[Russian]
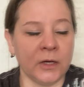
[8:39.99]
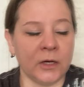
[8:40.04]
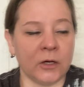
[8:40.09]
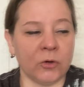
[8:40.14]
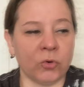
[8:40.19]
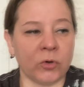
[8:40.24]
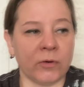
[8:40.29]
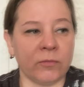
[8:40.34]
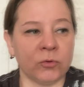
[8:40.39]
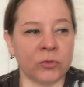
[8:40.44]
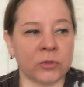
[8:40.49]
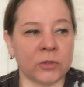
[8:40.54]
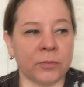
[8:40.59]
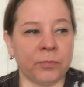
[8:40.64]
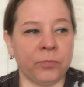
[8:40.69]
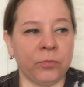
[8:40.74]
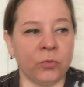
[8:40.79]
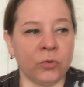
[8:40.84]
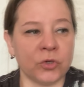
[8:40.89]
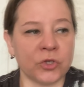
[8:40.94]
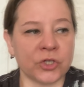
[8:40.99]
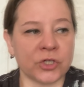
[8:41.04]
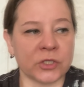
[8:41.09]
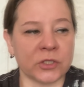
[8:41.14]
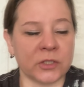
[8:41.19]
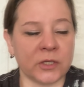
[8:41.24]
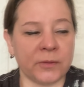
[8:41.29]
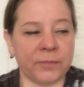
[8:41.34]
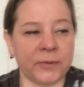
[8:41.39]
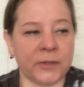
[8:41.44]
А у кого-то позже,
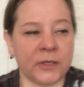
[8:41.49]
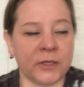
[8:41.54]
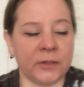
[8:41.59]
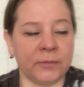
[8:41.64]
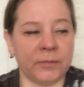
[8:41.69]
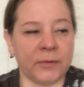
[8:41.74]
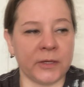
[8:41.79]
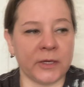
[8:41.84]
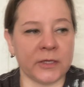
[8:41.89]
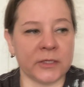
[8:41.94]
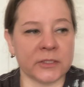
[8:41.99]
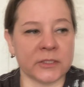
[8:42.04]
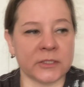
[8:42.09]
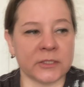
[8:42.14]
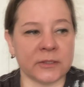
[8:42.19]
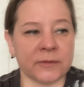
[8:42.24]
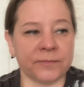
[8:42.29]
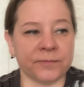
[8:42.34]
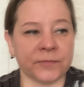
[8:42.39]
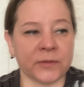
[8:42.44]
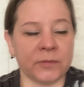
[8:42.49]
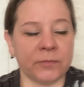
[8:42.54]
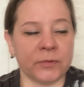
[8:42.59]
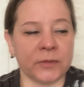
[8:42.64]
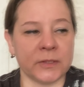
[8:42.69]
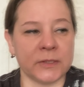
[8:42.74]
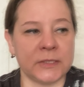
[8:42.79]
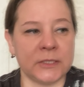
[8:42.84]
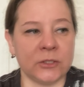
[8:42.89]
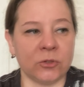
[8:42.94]
да, прикрепляется,
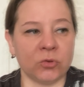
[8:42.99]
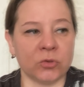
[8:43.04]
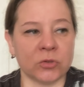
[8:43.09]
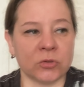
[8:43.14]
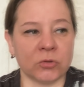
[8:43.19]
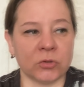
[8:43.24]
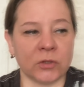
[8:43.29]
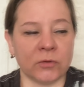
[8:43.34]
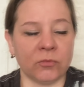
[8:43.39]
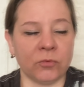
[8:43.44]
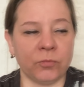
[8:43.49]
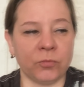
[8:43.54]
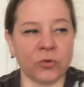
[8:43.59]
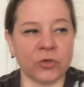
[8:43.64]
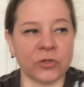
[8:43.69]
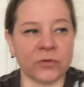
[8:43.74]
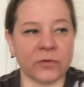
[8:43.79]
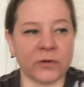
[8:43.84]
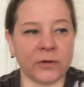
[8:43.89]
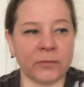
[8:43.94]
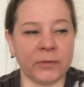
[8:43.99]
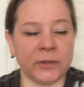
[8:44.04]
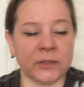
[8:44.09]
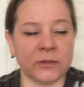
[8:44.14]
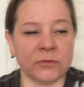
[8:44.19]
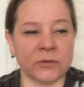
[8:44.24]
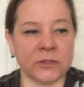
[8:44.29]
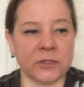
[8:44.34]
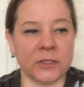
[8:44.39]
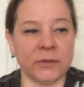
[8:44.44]
имплантируется, у того позже
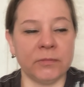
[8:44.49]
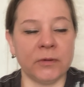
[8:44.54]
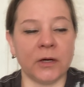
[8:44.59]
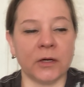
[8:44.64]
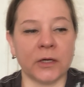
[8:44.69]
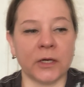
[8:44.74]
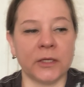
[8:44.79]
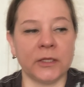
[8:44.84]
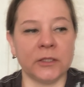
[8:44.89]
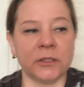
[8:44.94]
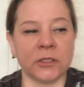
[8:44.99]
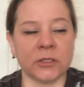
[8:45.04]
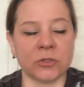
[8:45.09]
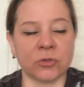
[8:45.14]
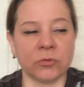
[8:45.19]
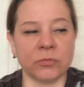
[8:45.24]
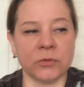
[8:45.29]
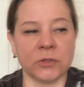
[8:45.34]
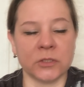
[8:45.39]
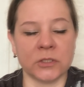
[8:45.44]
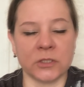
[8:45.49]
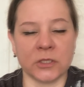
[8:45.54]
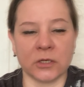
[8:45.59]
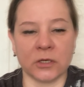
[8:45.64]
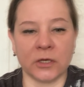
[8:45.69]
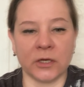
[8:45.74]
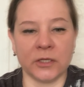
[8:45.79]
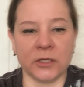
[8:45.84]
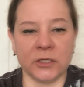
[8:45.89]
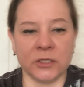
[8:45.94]
вырабатывается. Либо а, какие-то особенности
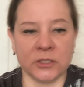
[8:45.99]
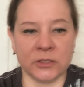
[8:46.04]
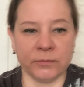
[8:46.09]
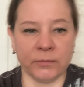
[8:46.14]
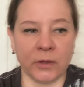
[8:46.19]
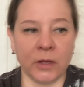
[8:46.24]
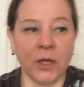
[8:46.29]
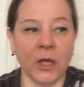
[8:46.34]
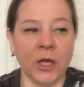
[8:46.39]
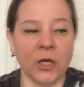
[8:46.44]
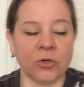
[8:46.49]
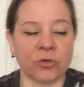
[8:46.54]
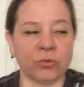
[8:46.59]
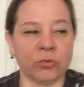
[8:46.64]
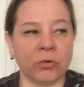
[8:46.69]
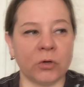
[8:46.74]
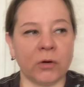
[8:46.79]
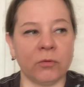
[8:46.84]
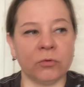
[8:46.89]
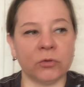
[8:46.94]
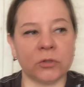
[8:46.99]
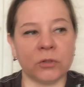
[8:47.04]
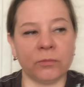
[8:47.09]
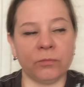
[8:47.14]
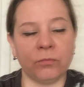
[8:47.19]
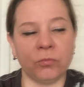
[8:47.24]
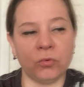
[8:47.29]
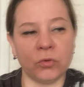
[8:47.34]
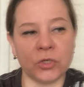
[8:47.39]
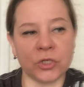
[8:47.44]
организма, что у кого-то
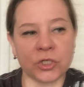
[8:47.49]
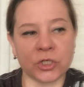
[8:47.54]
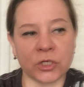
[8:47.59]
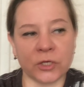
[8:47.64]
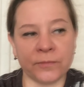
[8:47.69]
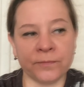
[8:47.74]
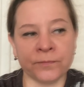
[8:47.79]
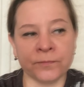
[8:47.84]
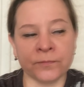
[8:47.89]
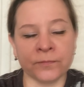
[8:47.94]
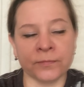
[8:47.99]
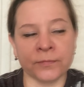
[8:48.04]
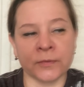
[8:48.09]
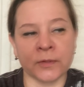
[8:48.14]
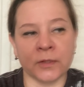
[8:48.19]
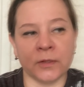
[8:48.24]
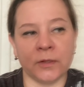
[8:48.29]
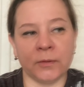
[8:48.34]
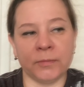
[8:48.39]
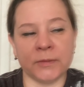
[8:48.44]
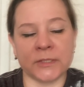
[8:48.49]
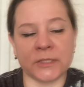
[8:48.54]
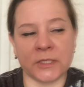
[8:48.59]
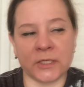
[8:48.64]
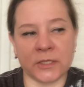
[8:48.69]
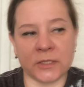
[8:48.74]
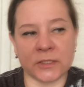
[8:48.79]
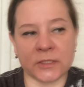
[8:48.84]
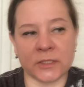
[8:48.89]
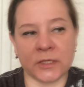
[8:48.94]
больше, э,
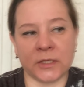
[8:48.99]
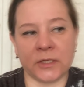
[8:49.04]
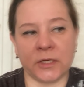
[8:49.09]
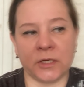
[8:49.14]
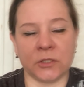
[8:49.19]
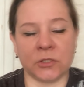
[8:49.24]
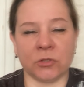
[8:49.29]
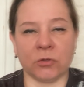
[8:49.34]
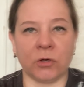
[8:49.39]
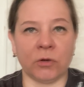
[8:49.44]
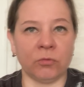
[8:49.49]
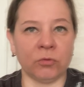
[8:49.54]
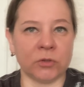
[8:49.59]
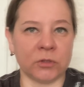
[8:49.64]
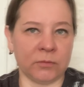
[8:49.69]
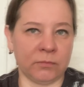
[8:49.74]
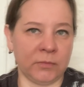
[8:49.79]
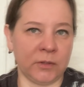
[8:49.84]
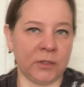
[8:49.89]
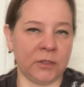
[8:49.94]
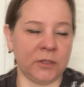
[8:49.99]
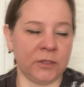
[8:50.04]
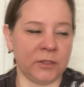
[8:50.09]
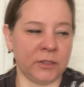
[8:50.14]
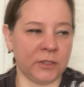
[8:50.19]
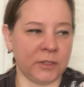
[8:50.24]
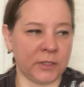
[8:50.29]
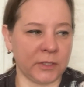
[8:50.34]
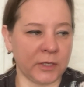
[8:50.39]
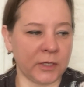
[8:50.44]
быстрее разгоняется, у кого-то
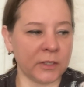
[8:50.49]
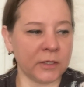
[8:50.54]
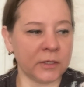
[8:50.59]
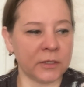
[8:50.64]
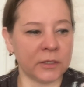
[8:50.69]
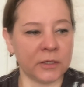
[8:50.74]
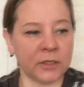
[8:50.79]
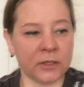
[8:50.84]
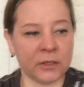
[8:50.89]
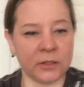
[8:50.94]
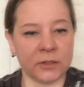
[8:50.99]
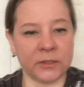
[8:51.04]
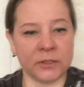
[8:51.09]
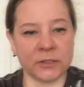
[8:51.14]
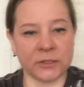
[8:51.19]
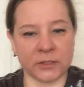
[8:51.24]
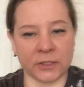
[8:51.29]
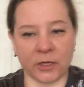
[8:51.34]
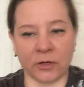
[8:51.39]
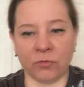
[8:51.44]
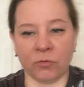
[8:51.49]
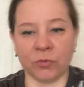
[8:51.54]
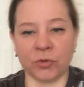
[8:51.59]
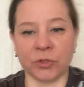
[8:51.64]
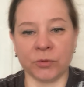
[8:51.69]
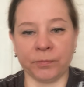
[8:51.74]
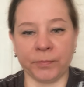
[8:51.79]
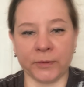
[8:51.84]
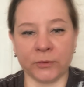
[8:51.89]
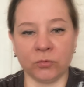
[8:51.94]
медленнее. Я э, не знаю. В
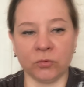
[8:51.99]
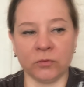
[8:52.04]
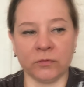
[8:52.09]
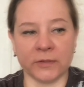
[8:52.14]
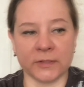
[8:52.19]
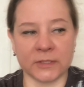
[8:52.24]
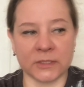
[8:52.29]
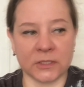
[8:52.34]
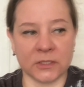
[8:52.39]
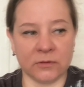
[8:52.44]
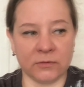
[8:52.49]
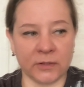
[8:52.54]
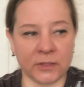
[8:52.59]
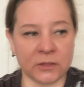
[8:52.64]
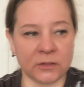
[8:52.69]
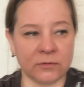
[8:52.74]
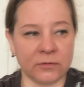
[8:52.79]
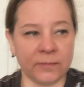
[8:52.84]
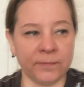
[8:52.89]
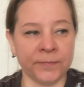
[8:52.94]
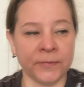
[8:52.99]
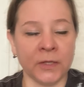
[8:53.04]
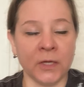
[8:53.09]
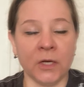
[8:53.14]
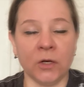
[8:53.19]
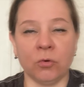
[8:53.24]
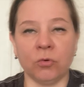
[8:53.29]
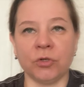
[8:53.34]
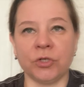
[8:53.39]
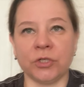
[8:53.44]
общем, пойду 29-го.
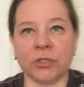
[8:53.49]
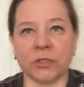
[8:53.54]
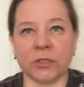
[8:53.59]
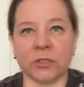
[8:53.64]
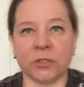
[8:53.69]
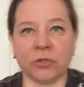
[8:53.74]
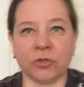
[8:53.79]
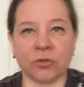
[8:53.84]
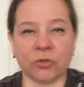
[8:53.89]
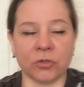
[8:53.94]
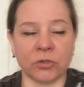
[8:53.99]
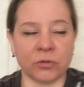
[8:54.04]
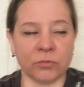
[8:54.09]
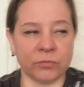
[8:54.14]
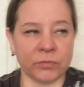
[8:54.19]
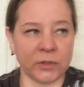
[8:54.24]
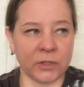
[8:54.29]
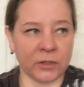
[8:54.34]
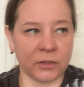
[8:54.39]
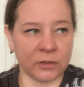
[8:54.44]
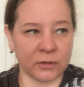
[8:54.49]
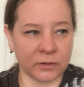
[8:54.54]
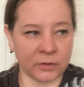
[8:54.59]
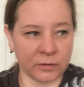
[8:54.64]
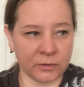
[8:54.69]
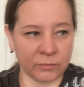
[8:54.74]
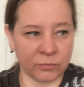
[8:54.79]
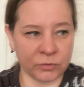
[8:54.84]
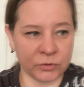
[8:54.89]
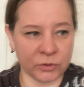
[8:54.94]
Очень надеюсь, что это у меня
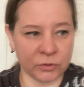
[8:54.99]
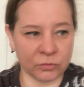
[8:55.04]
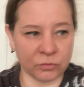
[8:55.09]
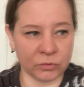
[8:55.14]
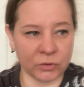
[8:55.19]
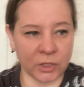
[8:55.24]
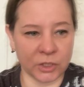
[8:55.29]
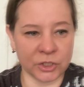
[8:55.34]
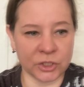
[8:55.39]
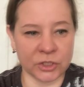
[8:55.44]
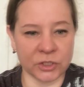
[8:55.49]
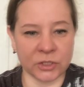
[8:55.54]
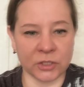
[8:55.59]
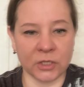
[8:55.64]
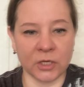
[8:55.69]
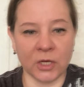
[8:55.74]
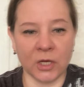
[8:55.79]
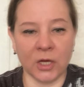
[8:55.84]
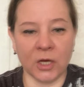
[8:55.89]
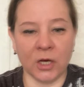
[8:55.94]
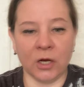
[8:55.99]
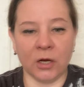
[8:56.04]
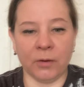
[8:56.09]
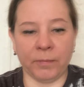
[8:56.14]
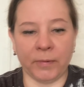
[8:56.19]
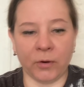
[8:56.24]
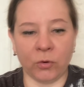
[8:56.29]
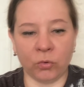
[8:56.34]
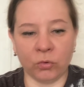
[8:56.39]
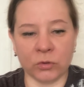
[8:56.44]
будет удачный
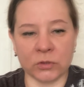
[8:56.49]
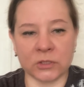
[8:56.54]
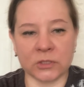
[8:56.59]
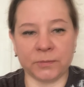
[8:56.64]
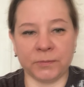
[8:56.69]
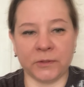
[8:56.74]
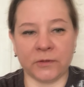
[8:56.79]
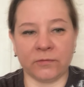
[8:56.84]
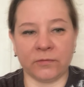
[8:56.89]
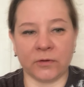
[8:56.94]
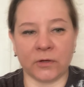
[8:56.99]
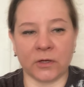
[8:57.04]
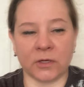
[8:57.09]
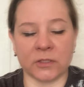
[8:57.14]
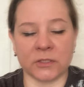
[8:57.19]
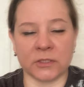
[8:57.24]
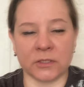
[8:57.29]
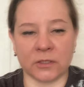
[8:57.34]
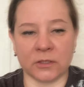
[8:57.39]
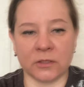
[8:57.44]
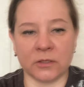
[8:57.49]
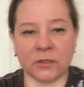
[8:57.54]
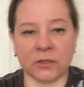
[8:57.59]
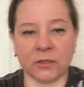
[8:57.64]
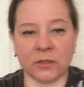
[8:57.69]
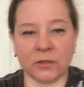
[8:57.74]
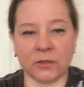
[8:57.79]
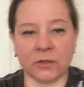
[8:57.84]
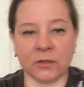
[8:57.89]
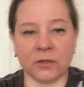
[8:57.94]
поход с первого раза
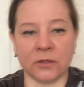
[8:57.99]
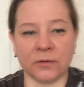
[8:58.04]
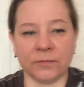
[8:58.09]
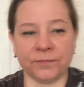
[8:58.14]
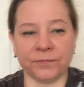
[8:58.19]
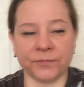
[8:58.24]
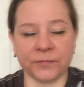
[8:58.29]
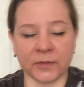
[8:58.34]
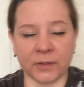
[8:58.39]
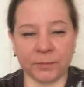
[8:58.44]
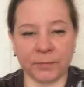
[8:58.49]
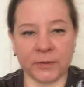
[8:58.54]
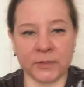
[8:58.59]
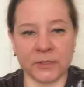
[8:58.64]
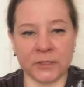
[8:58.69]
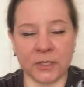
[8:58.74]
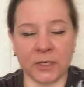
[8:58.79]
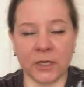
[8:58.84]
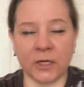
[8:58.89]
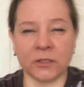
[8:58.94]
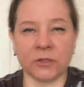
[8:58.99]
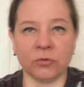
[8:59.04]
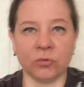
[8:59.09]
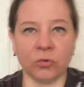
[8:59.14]
определят.